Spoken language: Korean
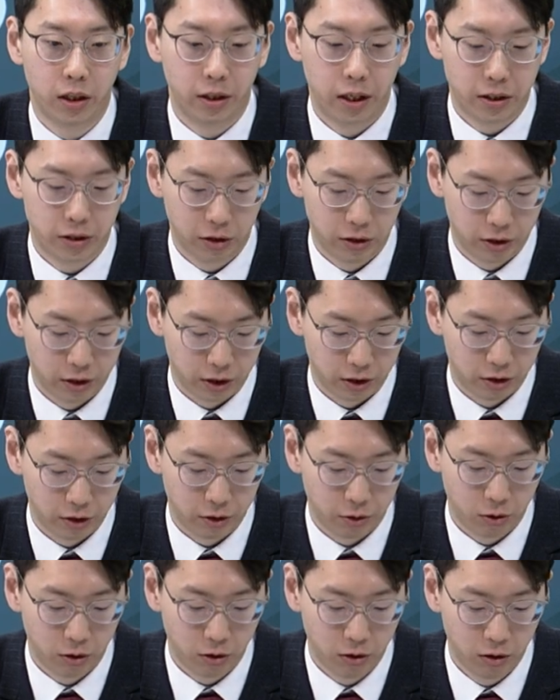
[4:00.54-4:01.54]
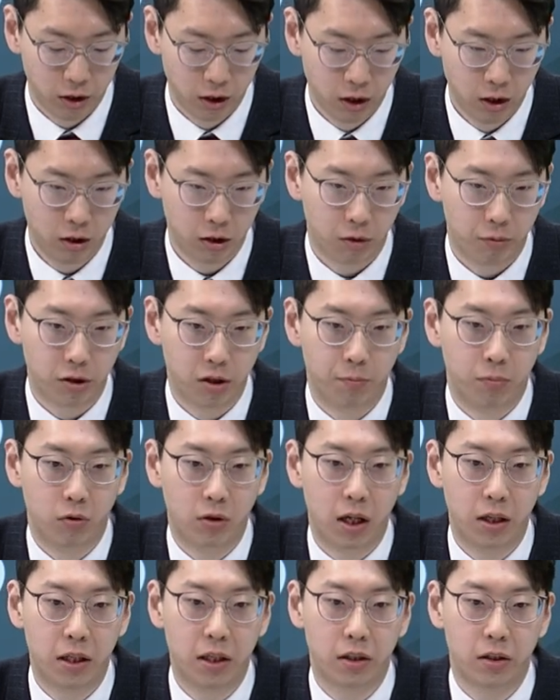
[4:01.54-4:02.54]
내전들 그리고 더불어서
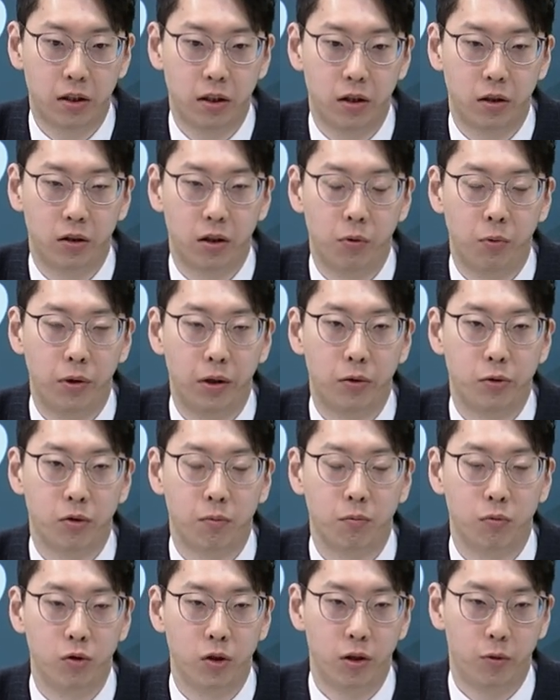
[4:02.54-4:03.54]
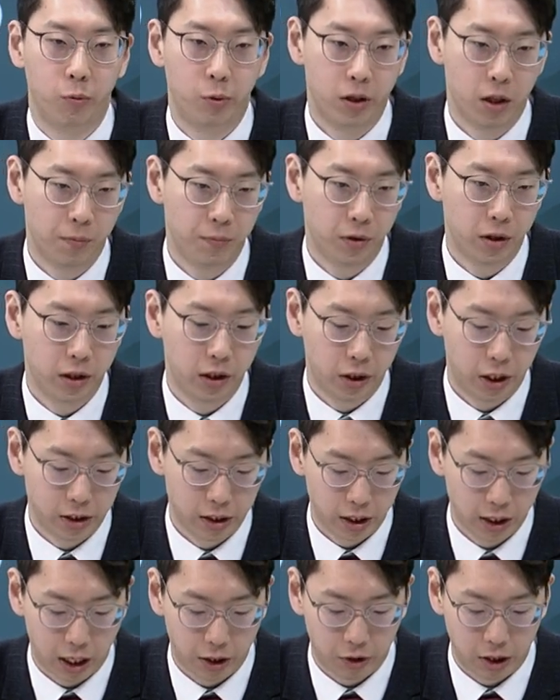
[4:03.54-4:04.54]
북한에서의 어떤 외교적 위협들이
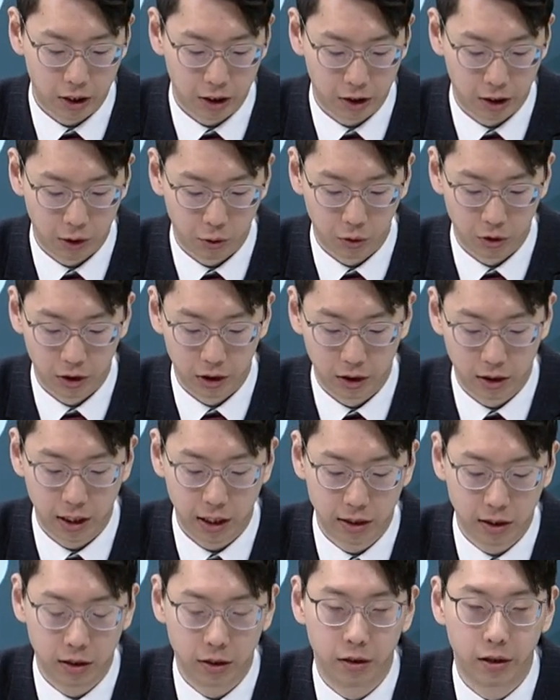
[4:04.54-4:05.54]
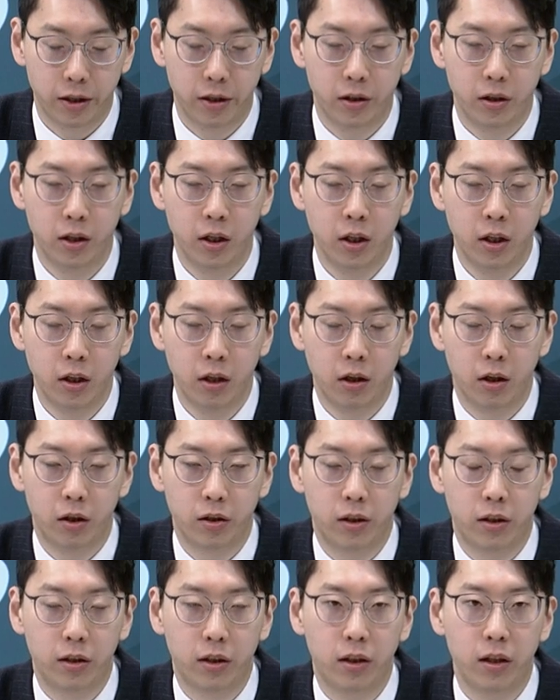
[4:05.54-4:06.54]
굉장히 강화가 되고 있는 사실인데요. 어,
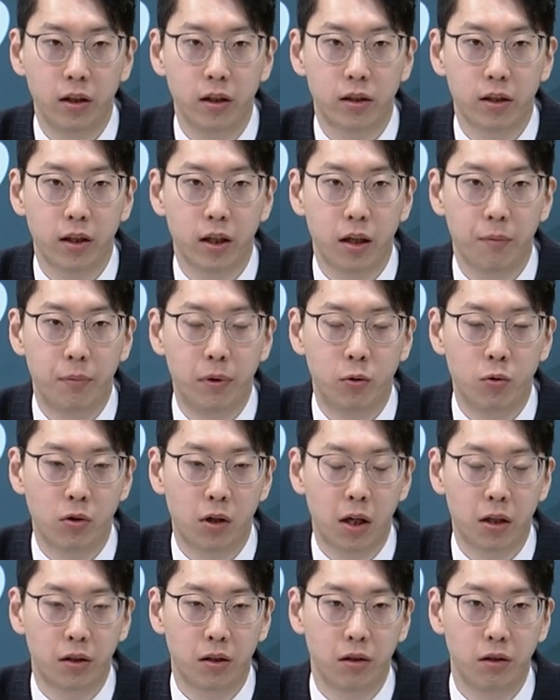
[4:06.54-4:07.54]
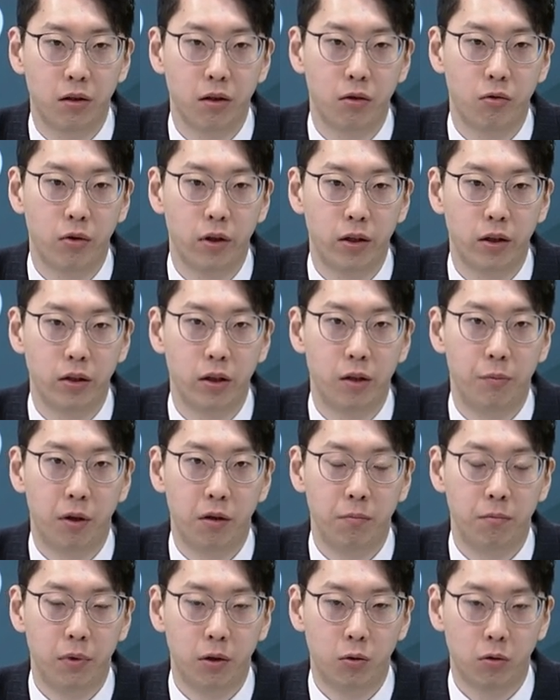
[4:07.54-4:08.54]
특히 이제 미국 같은 경우에는
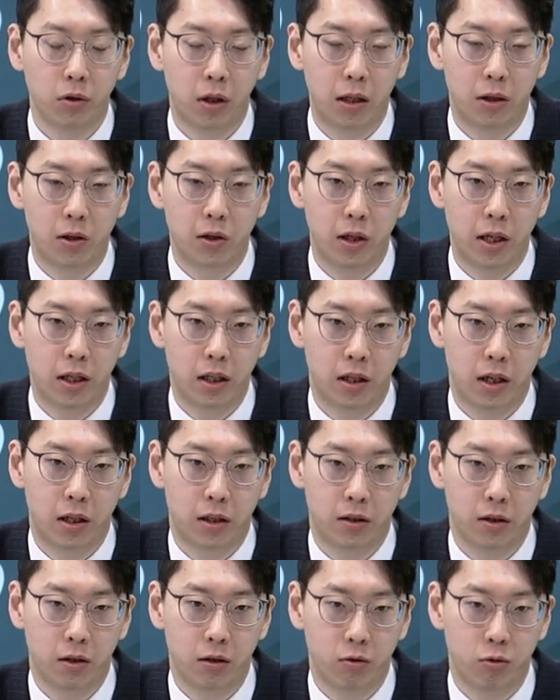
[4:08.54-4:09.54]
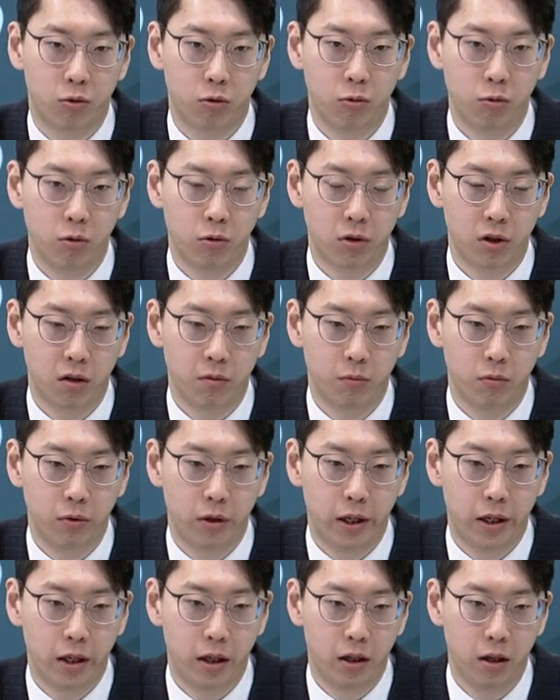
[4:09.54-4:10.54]
이번 미국 대선에 대해서 중국
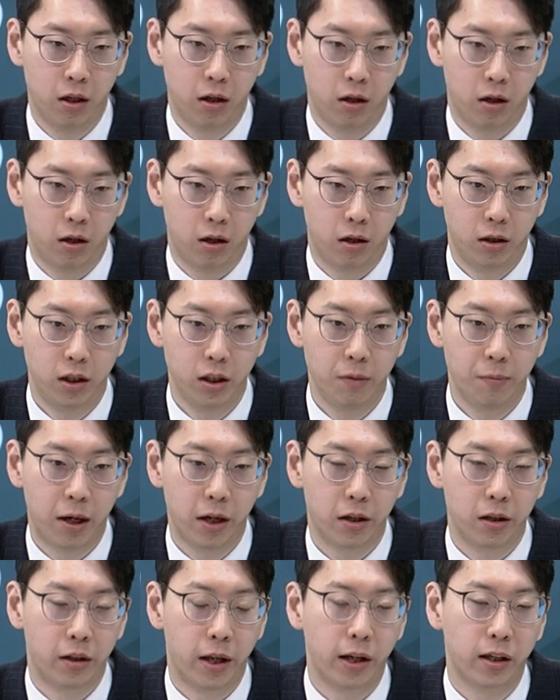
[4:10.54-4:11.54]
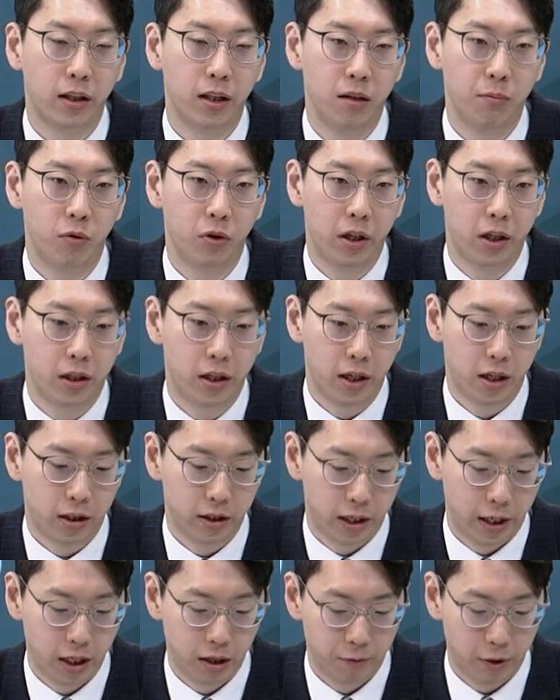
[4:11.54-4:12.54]
정부의 어, 흔히 말하는 댓글 부대에 대한
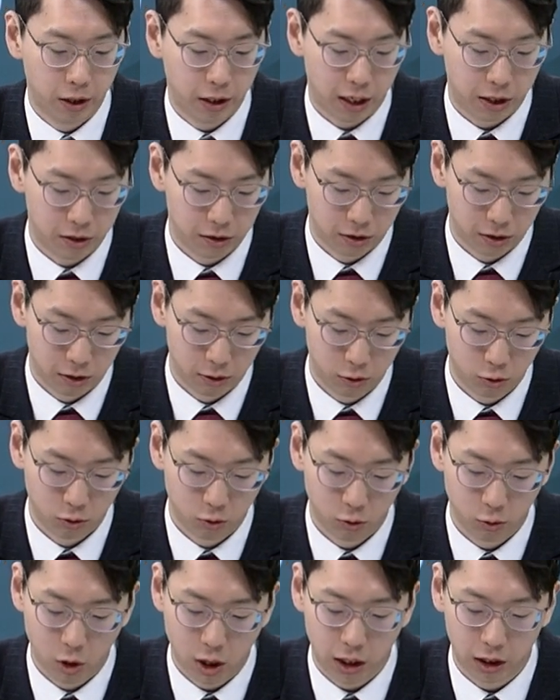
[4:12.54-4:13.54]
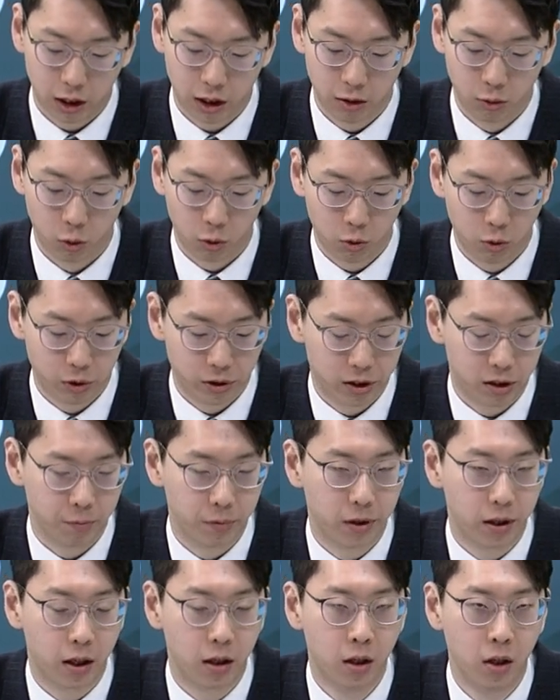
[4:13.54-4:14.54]
개입의 가능성을 중요하게 놓고 있습니다.